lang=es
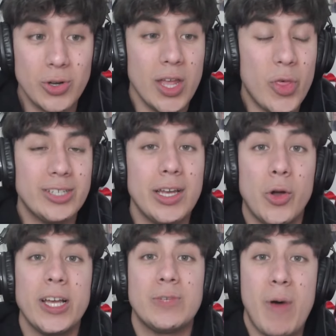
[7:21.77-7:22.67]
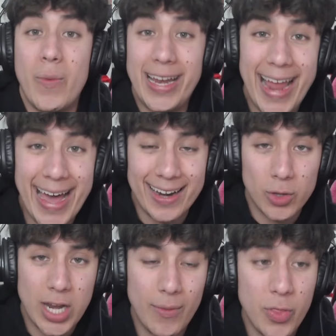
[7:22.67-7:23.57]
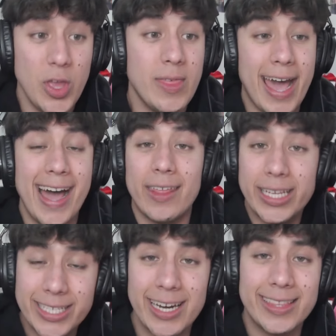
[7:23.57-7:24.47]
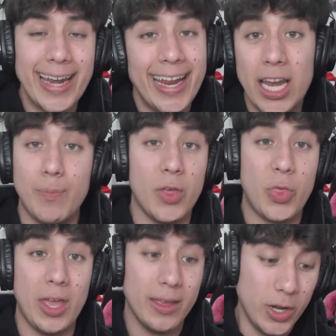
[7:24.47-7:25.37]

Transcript: Quizás tengo que espabilar de una vez y dejar de ser tan NPC.